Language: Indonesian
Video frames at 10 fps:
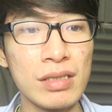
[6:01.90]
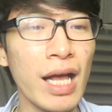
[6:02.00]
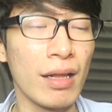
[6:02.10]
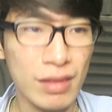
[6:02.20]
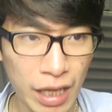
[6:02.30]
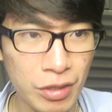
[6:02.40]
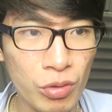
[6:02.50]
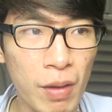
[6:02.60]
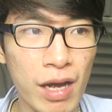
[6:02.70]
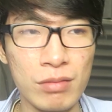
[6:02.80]
ya thank
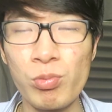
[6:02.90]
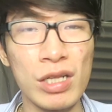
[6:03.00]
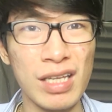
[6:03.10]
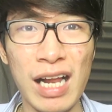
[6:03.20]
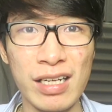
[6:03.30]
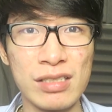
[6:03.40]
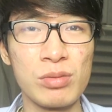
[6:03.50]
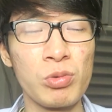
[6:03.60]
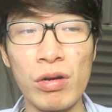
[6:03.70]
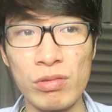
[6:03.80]
you banget buat kalian
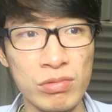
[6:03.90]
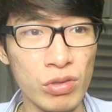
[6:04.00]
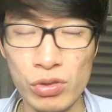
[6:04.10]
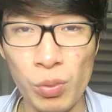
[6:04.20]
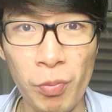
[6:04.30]
semua untuk